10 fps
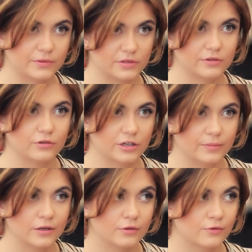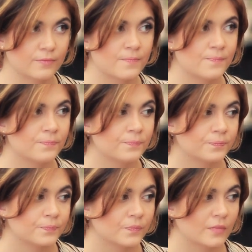про свою команду.
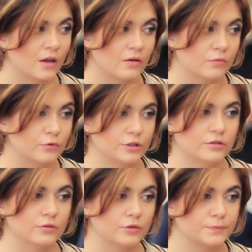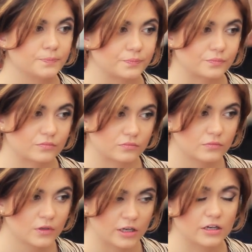Вот, но
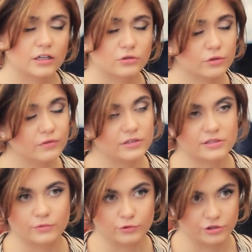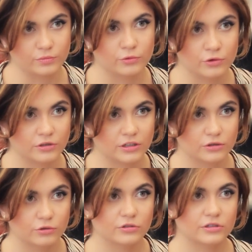и готовились мы очень много
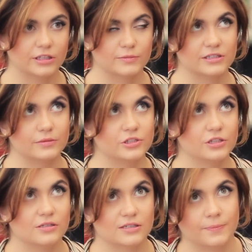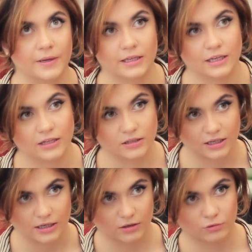и долго. Нам сообщили за пять дней
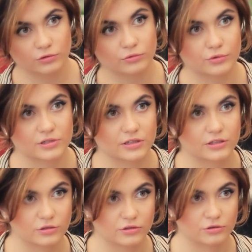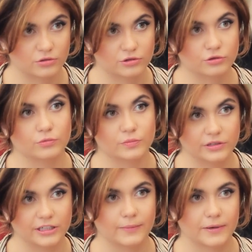до конкурса, что, что
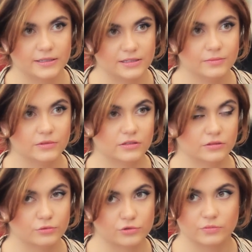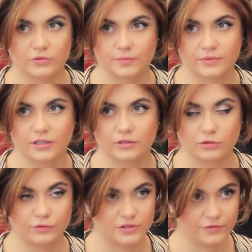было необходимо. Это нужно было
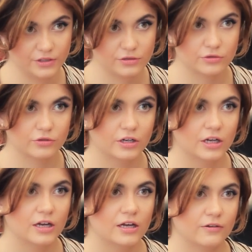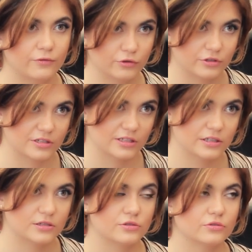подготовить видео,
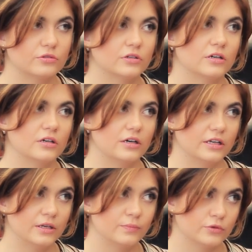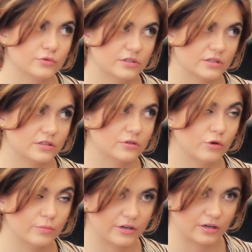фотосессию а, и плюс
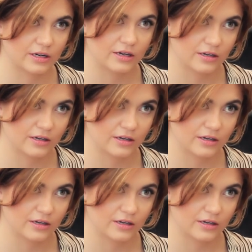номер